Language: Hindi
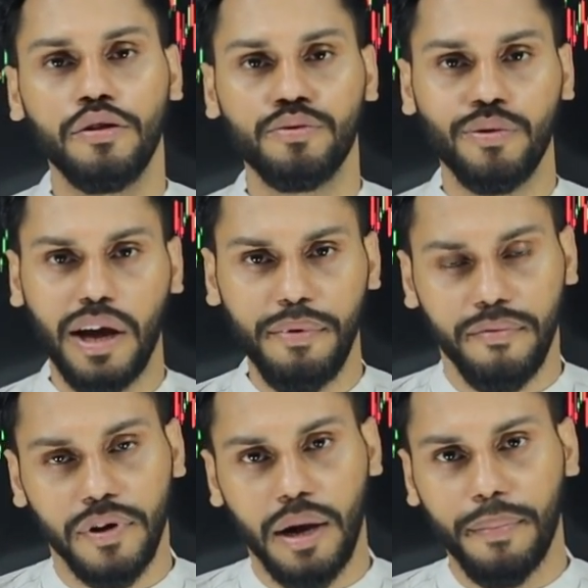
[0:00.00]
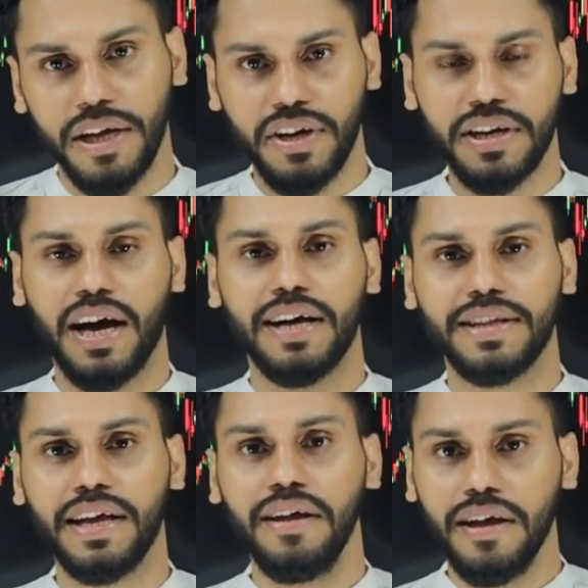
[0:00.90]
तो थोड़ा भी भूकंप का झटका
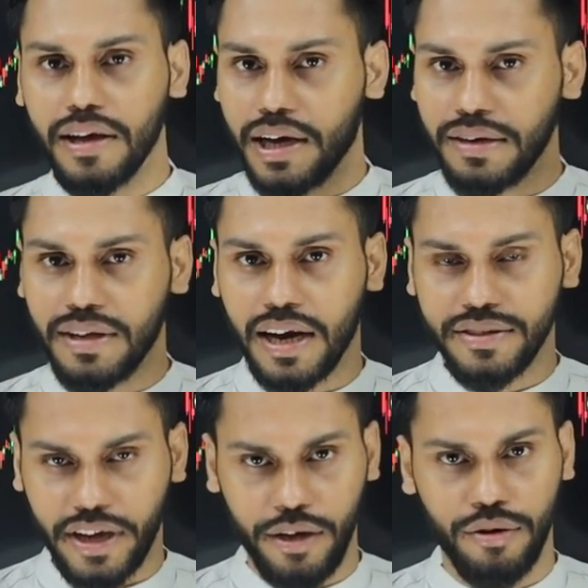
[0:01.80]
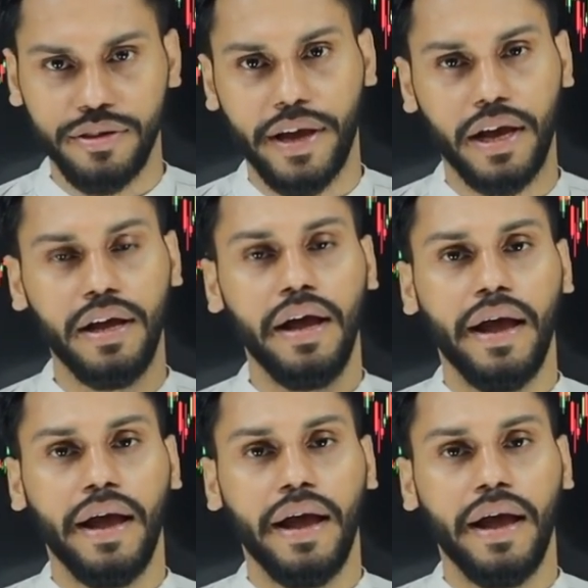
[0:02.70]
आते ही घर धाराशाही हो जाएगा